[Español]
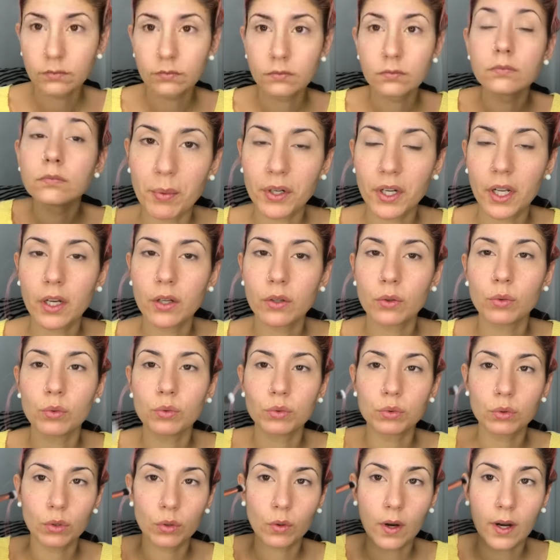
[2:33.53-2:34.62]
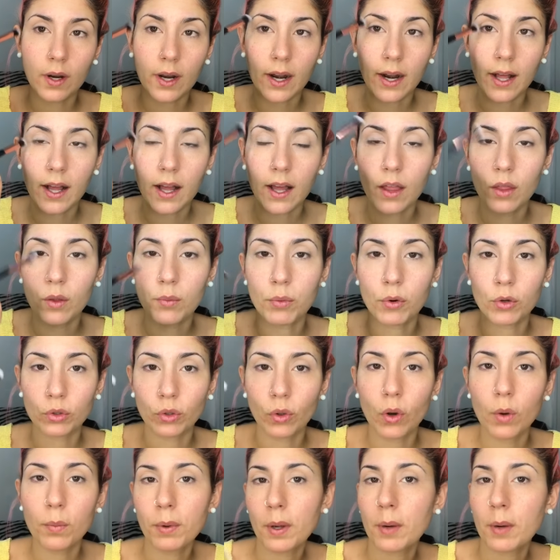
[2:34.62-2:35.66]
Voy a poner un tono anaranjado por todo el